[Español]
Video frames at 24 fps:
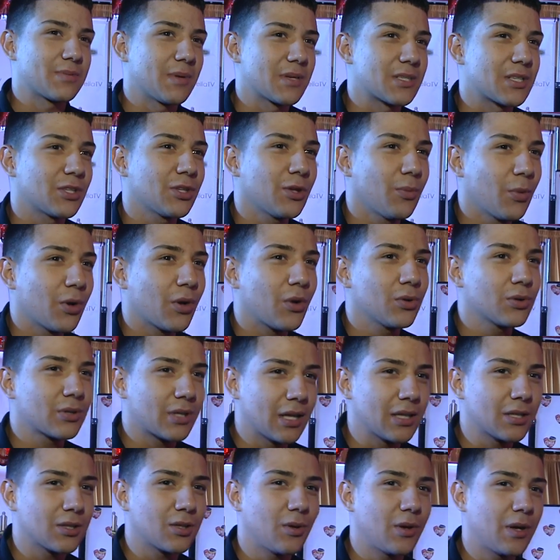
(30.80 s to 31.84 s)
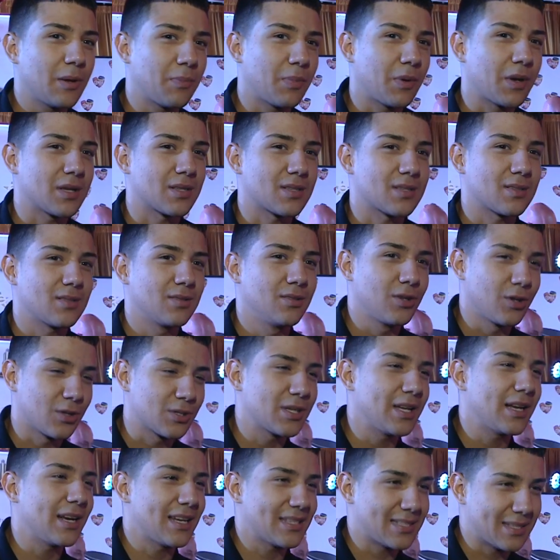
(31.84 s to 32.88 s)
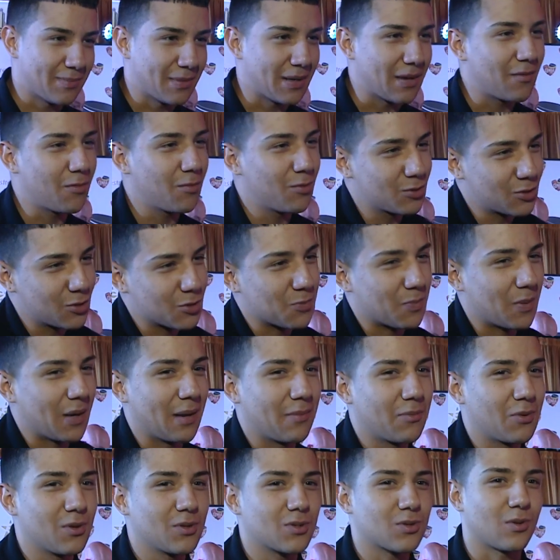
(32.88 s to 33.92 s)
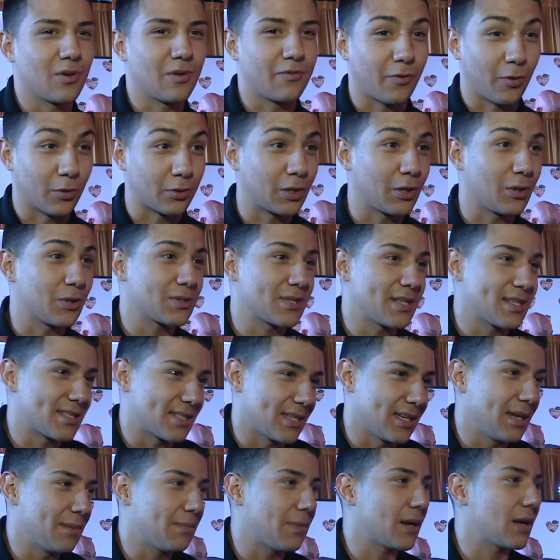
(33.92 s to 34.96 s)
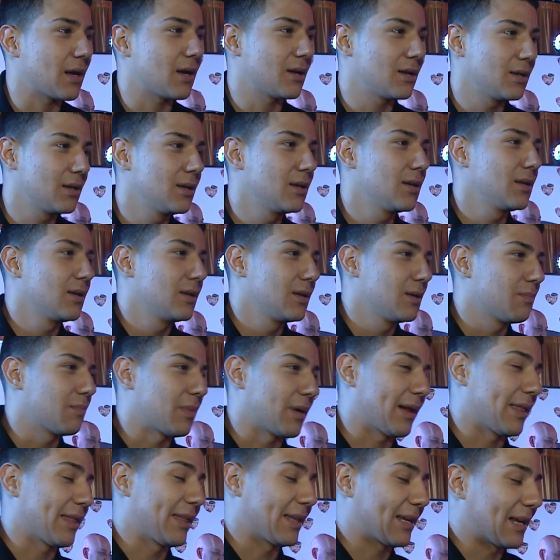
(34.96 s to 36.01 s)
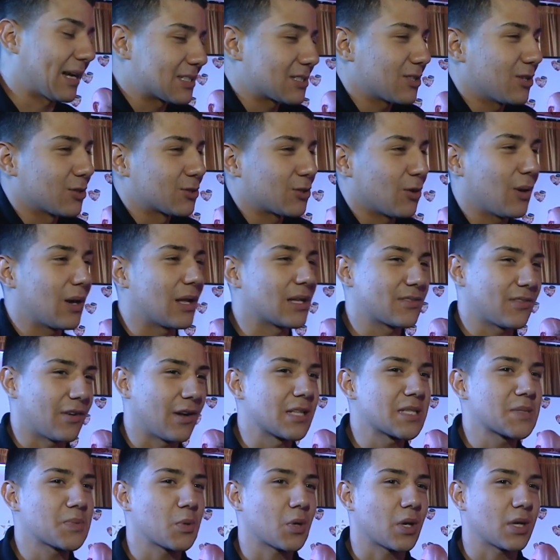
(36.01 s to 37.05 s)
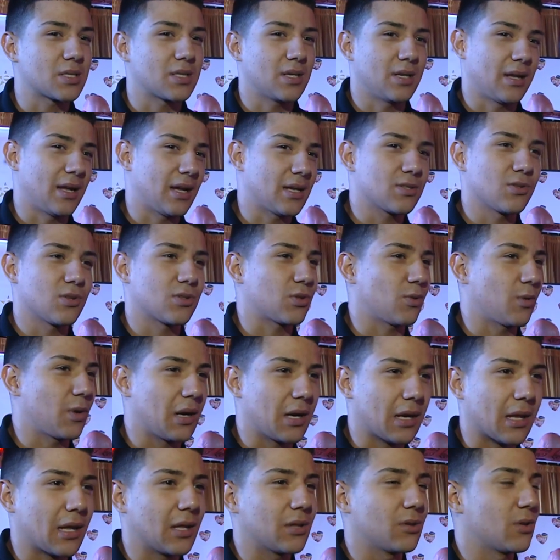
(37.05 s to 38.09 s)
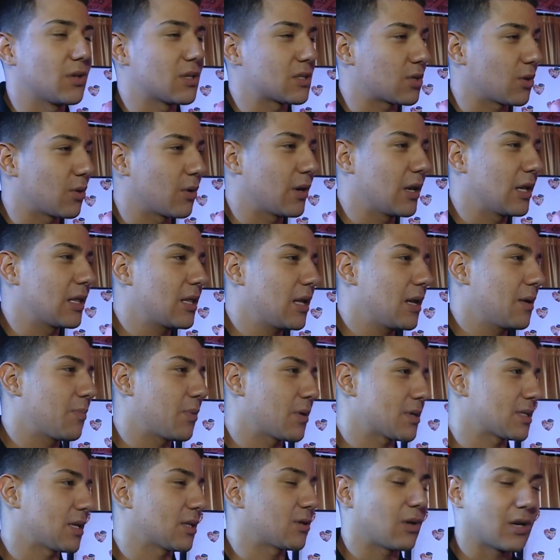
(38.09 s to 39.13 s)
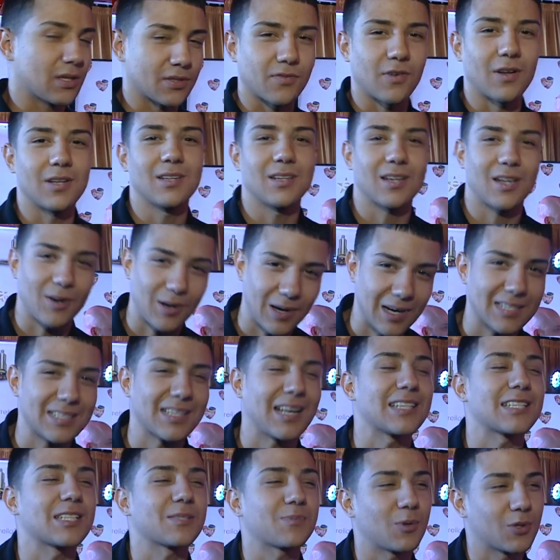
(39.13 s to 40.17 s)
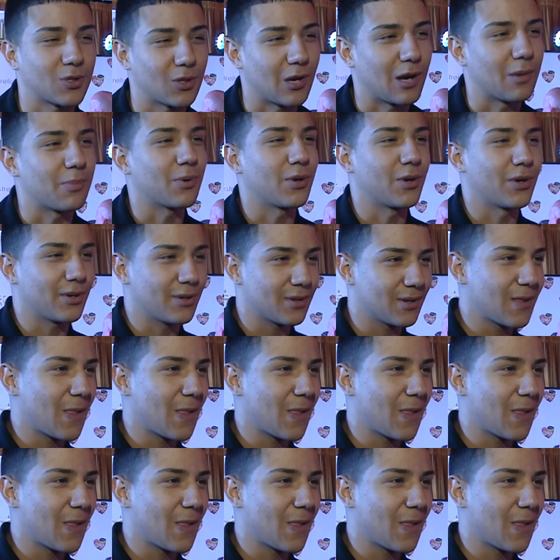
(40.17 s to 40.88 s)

me siento muy contento y pues Dios dirá si me llevo muchos premios, con el favor de Dios sí, sí, para, para dedicárselo a todas las fans, porque sin ellas no estuviera aquí en donde estoy ahorita y pues a todas las fans les quiero dar las gracias por todo el apoyo.